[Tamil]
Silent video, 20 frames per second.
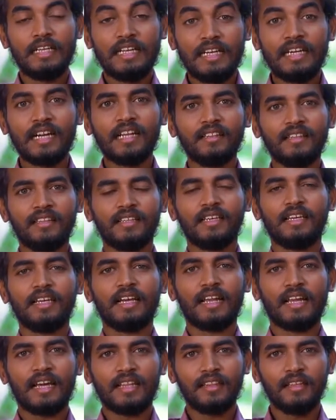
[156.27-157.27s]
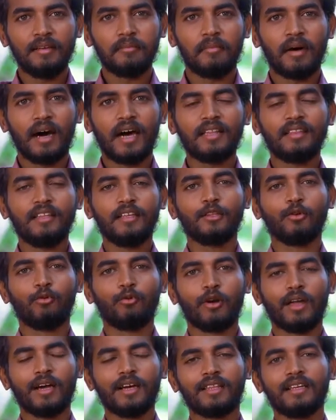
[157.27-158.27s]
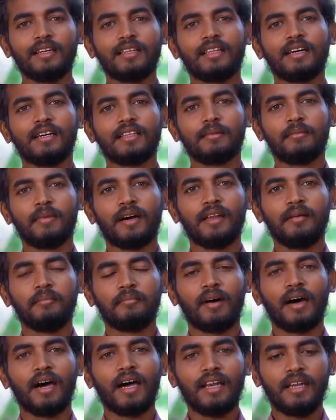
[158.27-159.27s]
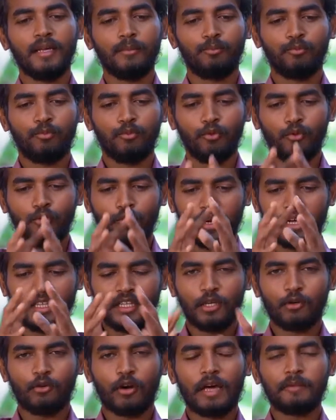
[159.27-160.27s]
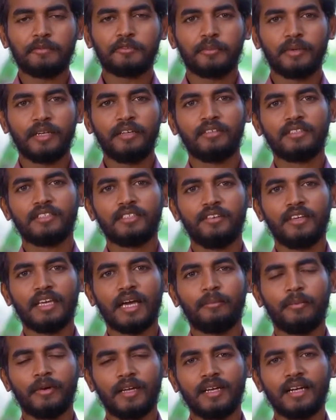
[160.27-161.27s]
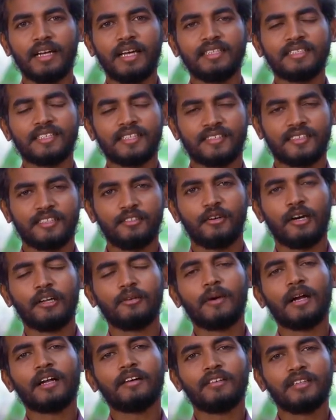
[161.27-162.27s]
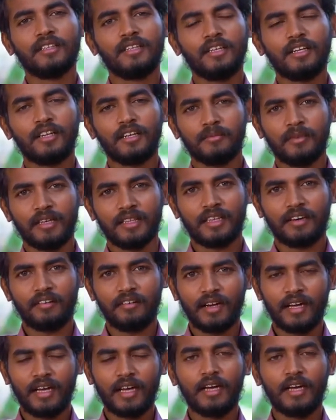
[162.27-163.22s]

இழந்து எல்லாத்தையும் மாற்றி இந்த உலகத்துக்கு தகுந்த மாதிரி மாறி பூராத்தையும் கொலாப்ஸ் பண்ணி வச்சுருவீங்க அப்போ என்னென்னா ஜஸ்ட்டு வருமானம் வந்துட்டு இருக்குமே தவிர